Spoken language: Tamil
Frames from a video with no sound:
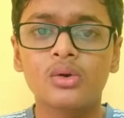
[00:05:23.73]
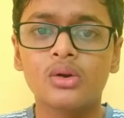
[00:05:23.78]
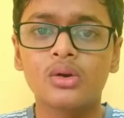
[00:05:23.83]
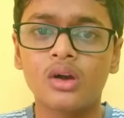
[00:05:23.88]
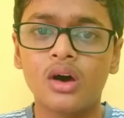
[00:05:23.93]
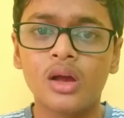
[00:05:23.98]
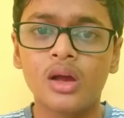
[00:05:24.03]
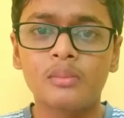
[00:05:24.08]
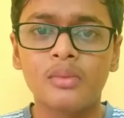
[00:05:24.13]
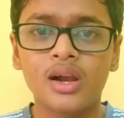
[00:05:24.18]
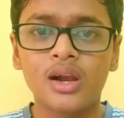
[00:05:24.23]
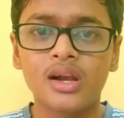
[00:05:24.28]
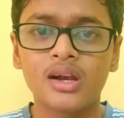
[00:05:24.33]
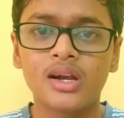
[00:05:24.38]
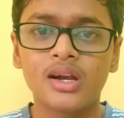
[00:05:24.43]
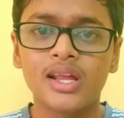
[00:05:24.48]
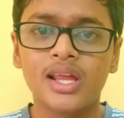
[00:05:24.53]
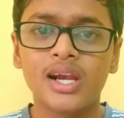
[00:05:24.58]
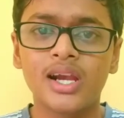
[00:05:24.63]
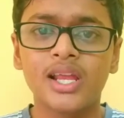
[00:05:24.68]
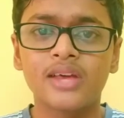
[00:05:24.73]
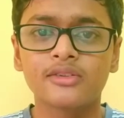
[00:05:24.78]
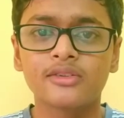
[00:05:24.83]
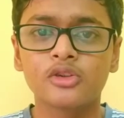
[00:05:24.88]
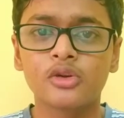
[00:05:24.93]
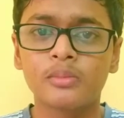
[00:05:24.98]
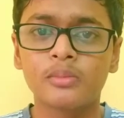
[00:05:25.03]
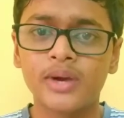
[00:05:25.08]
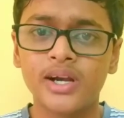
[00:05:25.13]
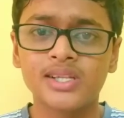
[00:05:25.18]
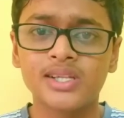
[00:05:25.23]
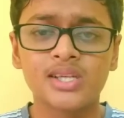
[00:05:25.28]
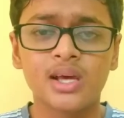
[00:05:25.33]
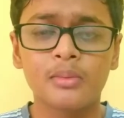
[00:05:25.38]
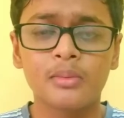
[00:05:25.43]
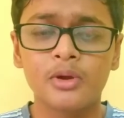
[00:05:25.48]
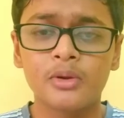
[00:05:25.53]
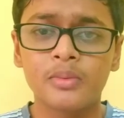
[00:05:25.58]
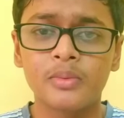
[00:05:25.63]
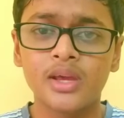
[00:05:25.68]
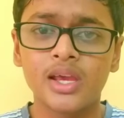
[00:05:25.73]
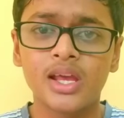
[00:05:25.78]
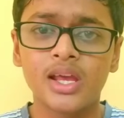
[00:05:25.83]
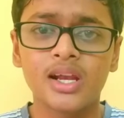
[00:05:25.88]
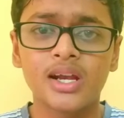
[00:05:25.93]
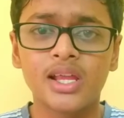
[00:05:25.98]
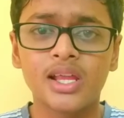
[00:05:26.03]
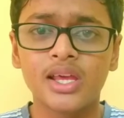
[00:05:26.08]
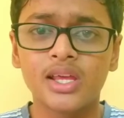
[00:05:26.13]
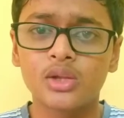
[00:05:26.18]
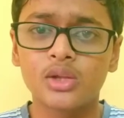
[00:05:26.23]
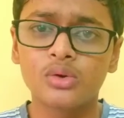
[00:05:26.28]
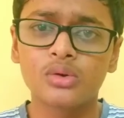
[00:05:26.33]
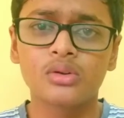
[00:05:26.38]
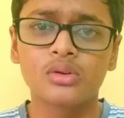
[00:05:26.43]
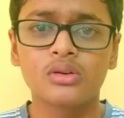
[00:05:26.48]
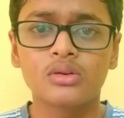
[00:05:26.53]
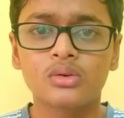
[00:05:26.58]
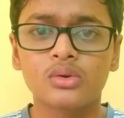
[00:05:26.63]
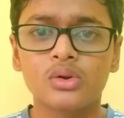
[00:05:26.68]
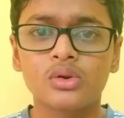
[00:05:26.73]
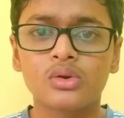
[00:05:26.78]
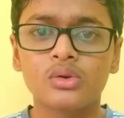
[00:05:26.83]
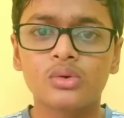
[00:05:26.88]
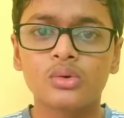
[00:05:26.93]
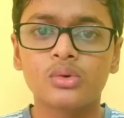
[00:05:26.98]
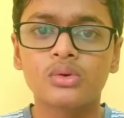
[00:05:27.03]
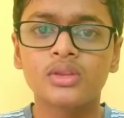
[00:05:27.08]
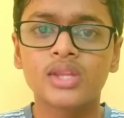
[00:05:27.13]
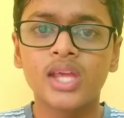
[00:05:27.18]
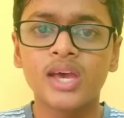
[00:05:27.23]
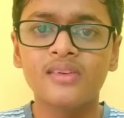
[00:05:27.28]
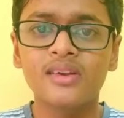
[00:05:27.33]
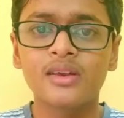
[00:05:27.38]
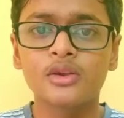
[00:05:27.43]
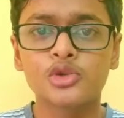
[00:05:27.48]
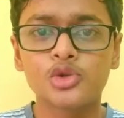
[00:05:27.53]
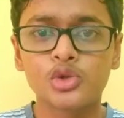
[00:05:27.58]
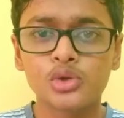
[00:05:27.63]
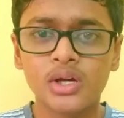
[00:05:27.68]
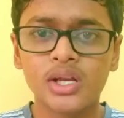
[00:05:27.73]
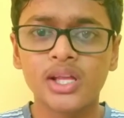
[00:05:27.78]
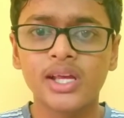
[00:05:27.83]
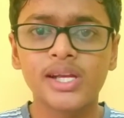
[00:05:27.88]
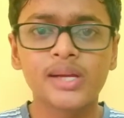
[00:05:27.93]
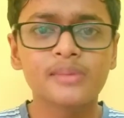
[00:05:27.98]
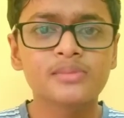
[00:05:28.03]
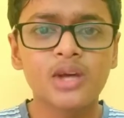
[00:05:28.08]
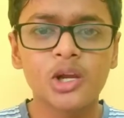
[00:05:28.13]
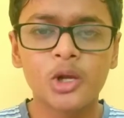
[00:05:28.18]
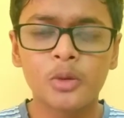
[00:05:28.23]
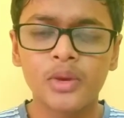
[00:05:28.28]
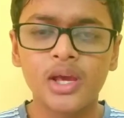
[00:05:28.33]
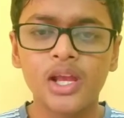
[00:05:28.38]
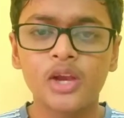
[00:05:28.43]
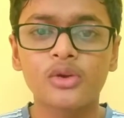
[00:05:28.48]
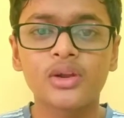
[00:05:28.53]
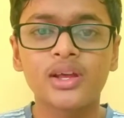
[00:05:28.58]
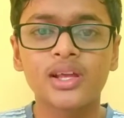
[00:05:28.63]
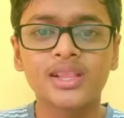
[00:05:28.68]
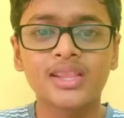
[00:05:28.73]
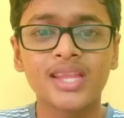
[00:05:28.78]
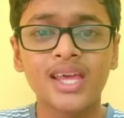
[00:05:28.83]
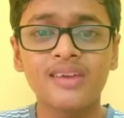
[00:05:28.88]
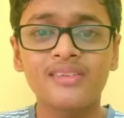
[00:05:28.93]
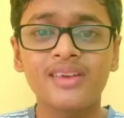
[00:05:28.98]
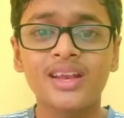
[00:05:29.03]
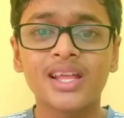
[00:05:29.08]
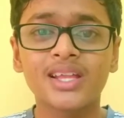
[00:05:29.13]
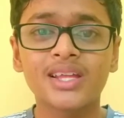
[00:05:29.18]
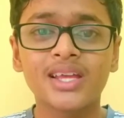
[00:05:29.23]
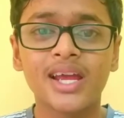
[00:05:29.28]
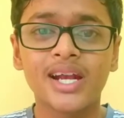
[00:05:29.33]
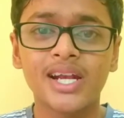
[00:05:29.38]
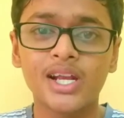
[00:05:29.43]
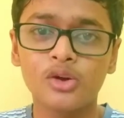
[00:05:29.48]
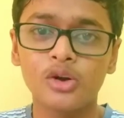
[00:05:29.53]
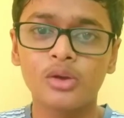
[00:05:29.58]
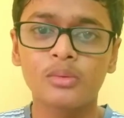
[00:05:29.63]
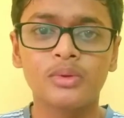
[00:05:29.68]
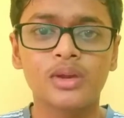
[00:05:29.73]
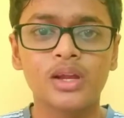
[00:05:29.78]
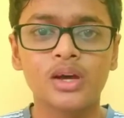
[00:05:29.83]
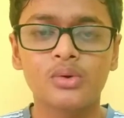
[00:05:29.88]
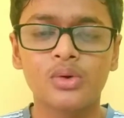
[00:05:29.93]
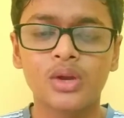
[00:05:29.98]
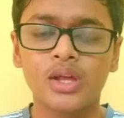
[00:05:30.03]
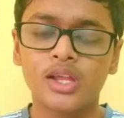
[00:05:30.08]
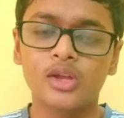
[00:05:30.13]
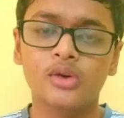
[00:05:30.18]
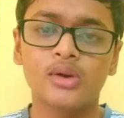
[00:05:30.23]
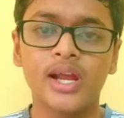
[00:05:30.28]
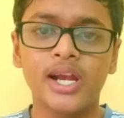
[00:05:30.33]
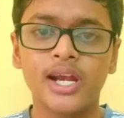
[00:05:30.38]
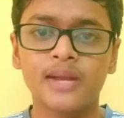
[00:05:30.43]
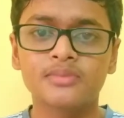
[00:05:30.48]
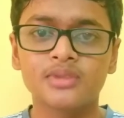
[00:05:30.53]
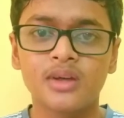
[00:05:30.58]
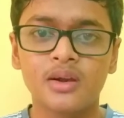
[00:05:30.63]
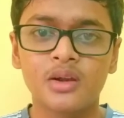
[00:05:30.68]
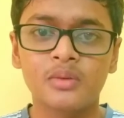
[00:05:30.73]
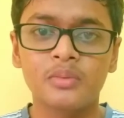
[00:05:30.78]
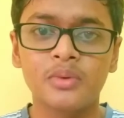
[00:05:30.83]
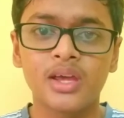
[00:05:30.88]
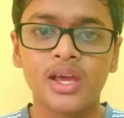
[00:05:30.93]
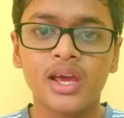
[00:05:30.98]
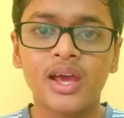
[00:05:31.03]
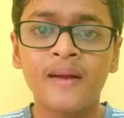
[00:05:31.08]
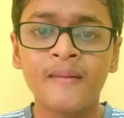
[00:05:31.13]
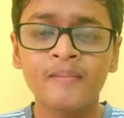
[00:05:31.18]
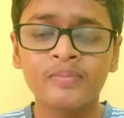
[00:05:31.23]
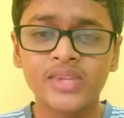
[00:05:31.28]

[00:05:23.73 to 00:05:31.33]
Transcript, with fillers: ஒரு நார்மலான டேல நீங்கள் வந்து ஒரு பிரெட் சாப்பிட்டுருப்பீங்க இல்லை நீங்கள் ஏதோ ஒரு ஒரு தேவையில்லாத சுகரி ஐட்டம் சாப்பிட்டுருப்பீங்க இல்ல ஒரு தேவையில்லாத கெட்ட கொழுப்பு இருக்கக்கூடிய ஏதோ ஒரு ஐட்டம் சாப்பிட்டுருப்பீங்க